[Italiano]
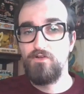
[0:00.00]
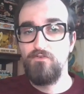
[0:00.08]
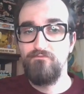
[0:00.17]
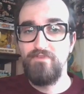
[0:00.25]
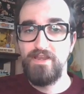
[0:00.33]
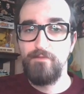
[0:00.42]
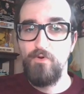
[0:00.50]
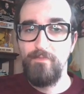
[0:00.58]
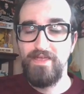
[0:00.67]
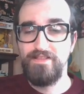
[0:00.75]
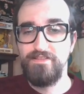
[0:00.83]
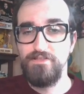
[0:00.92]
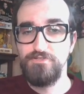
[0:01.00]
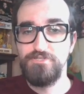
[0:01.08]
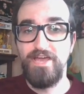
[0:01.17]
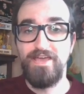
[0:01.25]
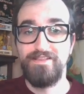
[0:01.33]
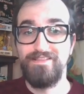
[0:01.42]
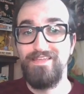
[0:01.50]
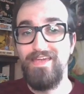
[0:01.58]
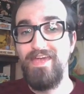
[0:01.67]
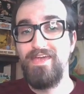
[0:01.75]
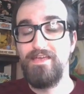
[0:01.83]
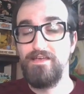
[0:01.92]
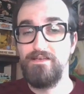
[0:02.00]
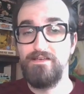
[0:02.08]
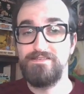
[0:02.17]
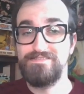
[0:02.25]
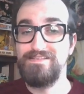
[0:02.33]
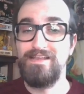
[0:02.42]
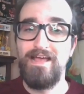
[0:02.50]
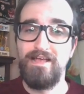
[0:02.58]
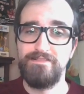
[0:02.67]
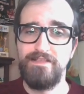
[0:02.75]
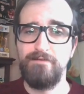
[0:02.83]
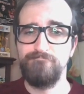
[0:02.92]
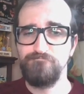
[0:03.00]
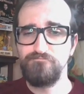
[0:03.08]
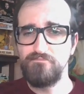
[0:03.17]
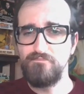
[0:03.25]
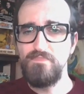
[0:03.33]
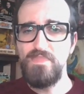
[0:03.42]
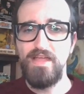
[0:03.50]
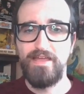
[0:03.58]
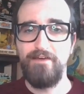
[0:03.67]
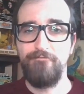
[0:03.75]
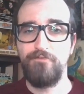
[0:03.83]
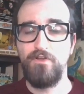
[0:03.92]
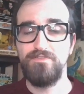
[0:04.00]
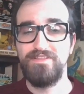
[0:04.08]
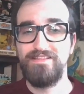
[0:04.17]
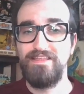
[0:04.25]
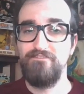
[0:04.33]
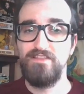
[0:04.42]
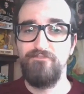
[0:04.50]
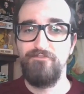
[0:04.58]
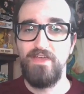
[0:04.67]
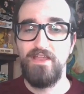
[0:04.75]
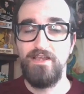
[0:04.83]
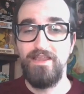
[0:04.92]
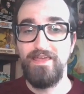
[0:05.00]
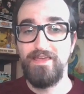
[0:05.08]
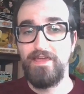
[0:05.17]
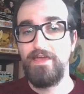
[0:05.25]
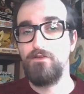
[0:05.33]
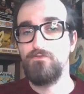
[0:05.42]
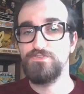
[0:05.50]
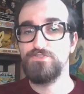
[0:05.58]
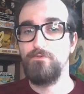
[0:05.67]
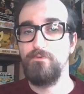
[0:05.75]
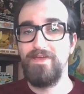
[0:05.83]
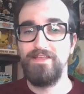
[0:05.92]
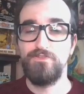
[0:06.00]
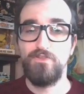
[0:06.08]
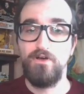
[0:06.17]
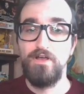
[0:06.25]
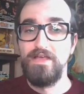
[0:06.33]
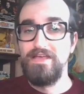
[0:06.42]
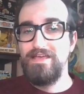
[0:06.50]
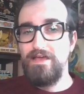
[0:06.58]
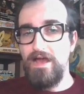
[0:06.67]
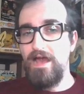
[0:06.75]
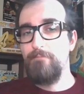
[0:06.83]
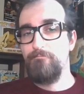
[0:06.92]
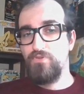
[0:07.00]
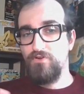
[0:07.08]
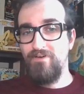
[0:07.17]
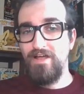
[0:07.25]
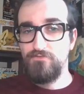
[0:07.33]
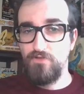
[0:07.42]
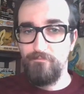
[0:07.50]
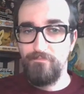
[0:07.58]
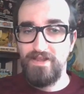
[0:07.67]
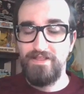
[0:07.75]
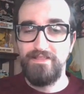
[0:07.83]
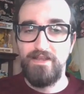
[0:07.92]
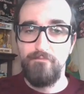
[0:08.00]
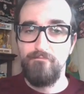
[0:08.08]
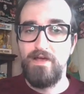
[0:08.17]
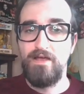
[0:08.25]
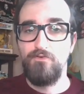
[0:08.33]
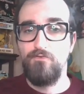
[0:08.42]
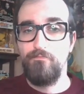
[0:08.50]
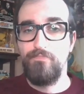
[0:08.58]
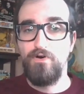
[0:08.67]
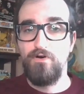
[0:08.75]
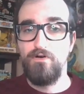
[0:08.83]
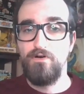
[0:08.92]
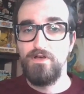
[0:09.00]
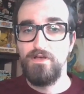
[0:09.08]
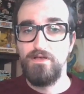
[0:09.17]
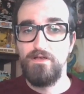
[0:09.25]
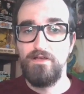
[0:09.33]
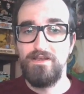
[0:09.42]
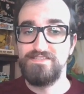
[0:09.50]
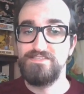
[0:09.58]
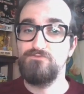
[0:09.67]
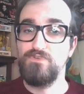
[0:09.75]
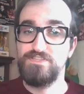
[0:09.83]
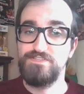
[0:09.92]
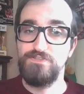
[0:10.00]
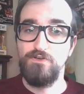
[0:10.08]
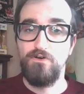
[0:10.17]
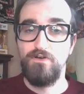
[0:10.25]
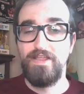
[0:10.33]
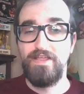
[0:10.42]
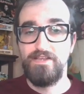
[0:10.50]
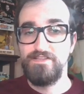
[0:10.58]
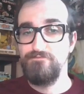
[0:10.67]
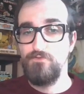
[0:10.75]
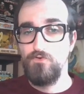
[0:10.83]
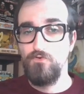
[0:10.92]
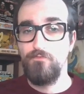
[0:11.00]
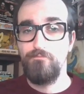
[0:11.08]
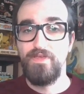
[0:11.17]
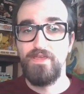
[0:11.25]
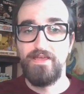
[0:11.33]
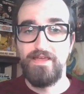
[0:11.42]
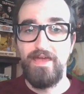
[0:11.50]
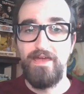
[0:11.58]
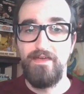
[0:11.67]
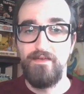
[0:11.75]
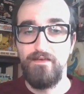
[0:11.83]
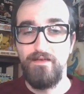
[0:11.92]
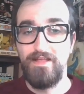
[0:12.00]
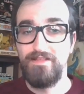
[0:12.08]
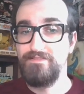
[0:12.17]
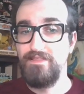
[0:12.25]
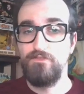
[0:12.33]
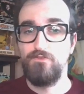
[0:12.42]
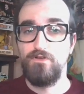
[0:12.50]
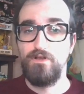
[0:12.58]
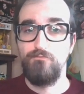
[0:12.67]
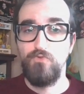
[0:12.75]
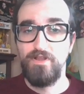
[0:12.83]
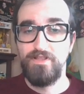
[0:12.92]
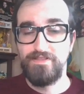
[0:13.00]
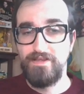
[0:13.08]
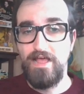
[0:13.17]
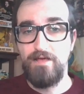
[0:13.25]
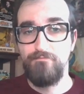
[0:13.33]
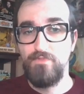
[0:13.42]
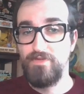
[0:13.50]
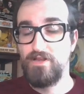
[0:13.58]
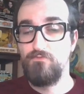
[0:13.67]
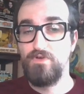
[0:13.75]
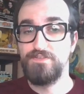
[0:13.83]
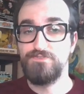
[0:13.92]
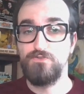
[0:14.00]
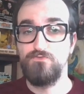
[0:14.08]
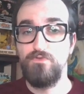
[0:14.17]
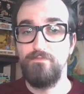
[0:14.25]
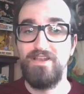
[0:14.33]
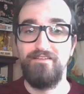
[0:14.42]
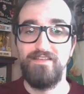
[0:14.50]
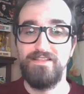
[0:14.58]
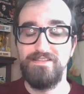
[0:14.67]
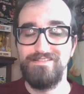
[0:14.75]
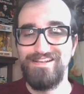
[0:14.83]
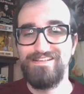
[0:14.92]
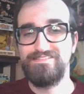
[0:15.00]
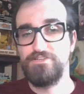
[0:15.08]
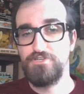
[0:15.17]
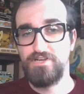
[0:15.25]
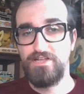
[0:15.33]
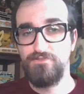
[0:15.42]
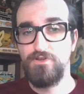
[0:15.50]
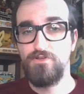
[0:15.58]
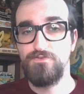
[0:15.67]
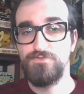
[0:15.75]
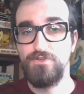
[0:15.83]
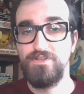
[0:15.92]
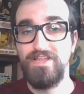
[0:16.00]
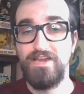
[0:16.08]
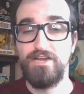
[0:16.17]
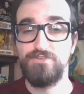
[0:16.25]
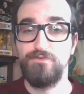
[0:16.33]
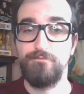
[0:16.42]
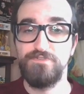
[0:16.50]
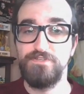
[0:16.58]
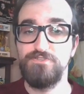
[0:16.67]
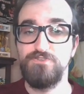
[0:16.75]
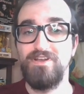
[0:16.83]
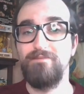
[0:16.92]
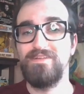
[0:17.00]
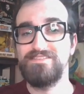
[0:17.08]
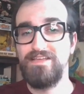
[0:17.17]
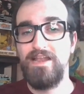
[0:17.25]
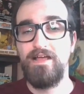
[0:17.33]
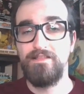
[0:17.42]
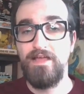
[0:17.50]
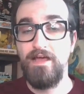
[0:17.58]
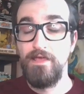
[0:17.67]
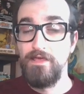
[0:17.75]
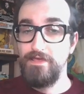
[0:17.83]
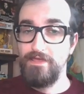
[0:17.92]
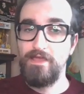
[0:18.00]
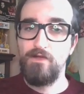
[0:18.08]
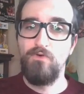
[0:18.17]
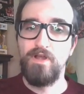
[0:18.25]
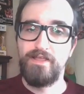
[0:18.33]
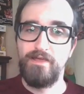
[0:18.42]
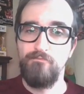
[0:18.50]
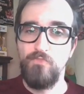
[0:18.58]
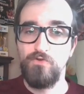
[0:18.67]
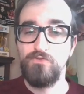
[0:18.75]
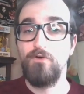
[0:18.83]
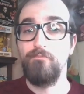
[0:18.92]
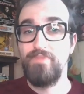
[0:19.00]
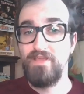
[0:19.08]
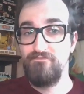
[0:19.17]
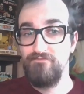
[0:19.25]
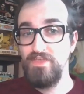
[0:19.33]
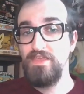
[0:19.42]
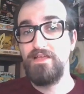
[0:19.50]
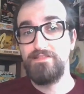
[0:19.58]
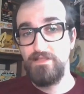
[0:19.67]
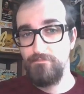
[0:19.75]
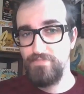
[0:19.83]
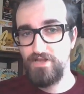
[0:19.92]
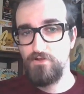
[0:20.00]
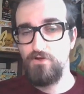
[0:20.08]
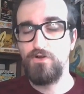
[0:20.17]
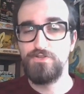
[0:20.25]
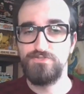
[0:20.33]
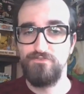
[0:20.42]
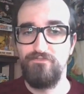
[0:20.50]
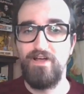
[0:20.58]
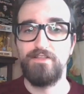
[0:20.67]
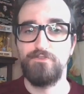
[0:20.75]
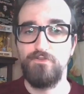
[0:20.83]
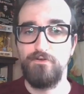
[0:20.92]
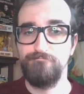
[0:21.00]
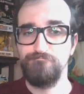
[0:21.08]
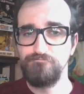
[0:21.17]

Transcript: con vari momenti incerti e eh, sanada che affronta David Finlay che in questo momento ha provato a prendere in mano un po' eh, la situazione, gli sviluppi che eh, attendono il Bullet Club per questo 2023, sta cercando di consolidare la sua posizione, ma Sanada in qualche modo per via del percorso fatto